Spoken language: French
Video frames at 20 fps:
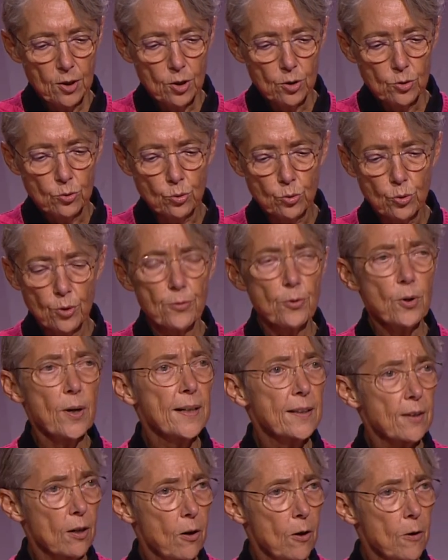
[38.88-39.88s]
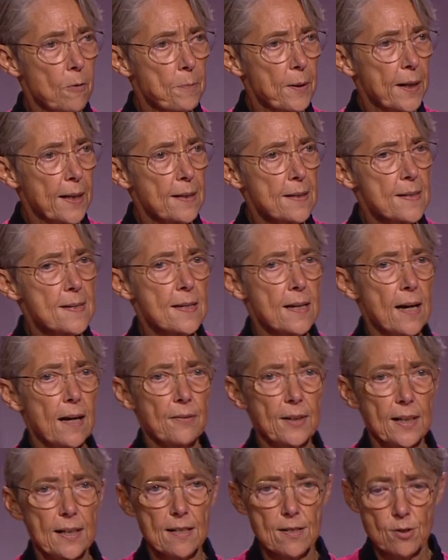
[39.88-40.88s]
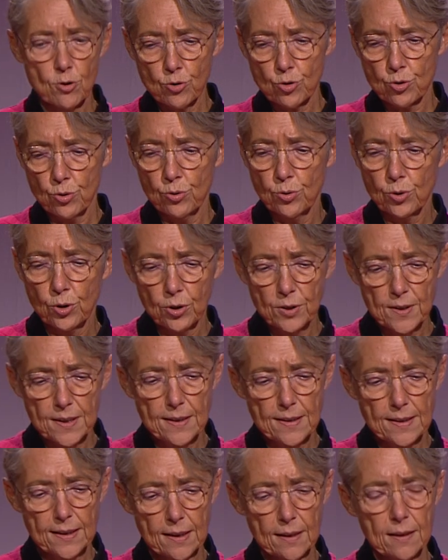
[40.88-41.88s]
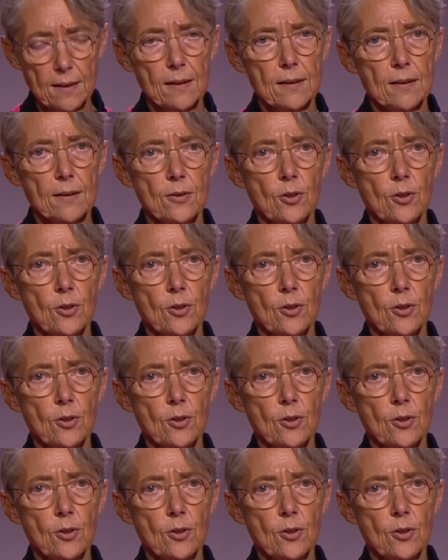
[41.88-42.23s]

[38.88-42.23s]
Nous devons être en prise avec les enjeux du quotidien,